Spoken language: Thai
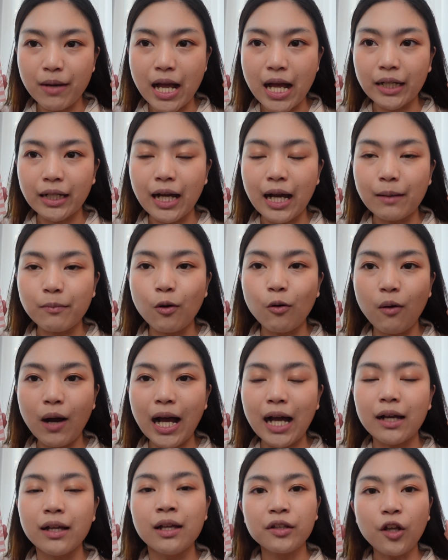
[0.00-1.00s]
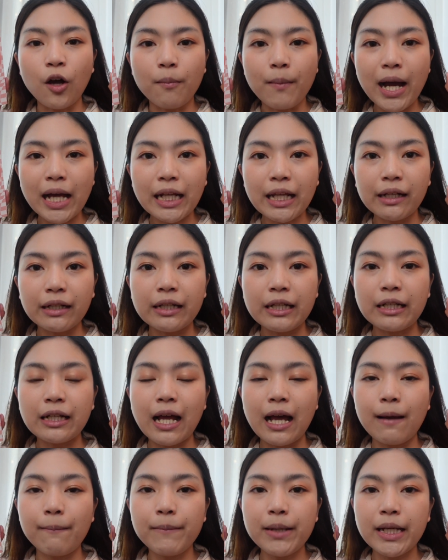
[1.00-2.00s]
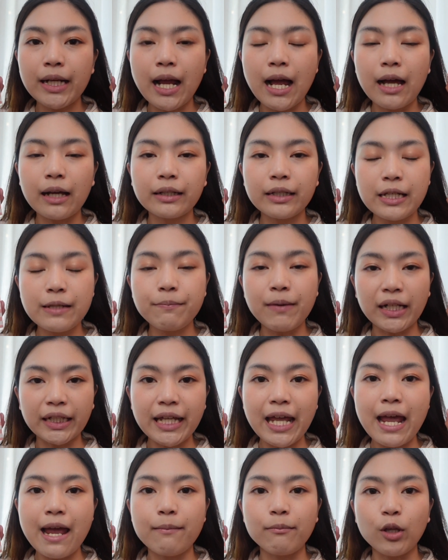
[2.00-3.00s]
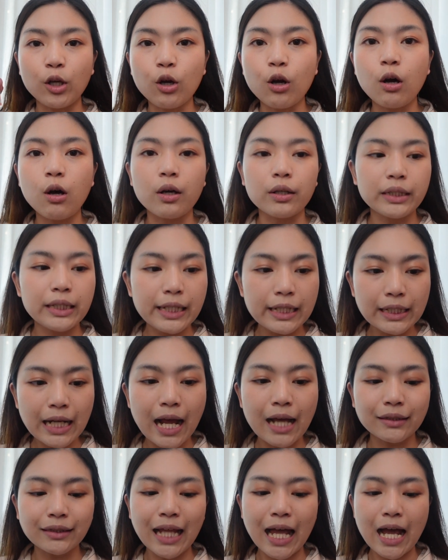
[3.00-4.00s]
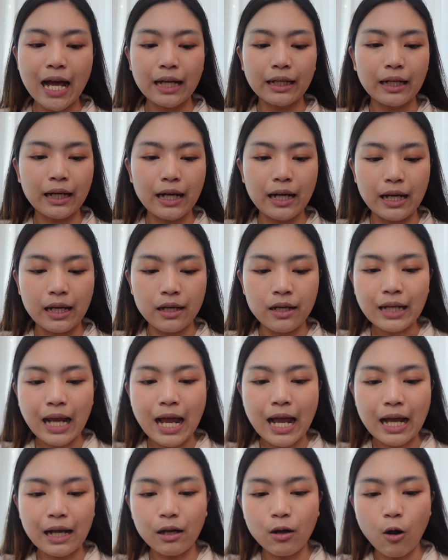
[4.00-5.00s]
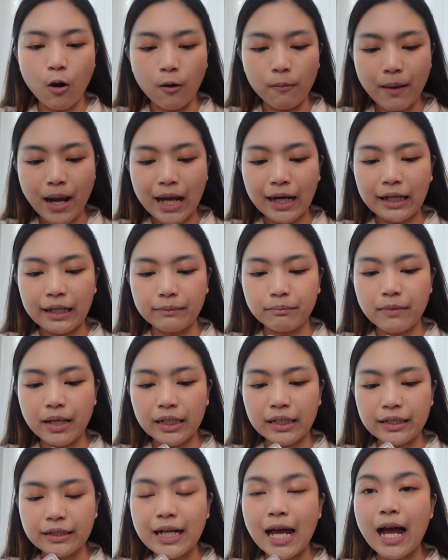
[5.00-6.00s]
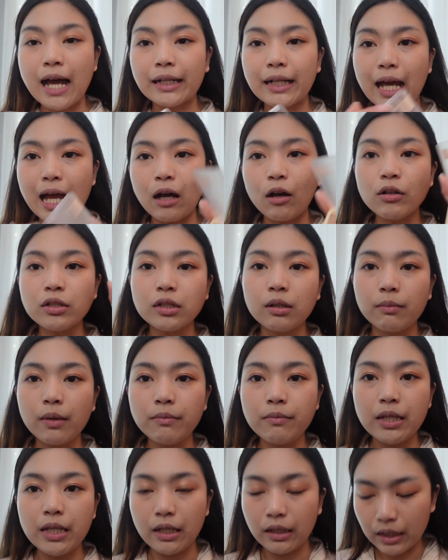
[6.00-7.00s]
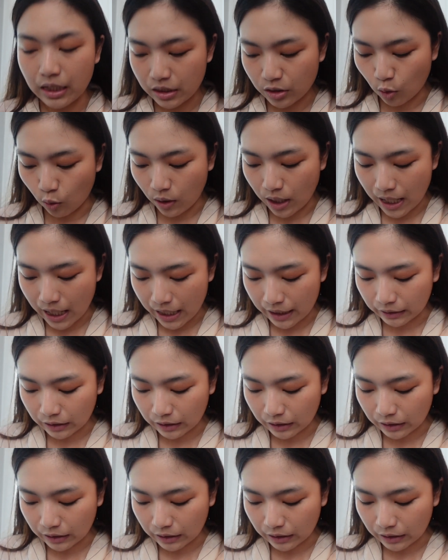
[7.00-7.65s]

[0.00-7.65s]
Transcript: มากๆนะคะ เพราะว่า2พาเลตนี้นะคะ มีทั้งที่ปัดแก้มแล้วก็ที่ทาตานะคะ ทางของพาเลตเมลินดานะคะ ก็จะไม่มีกระจกให้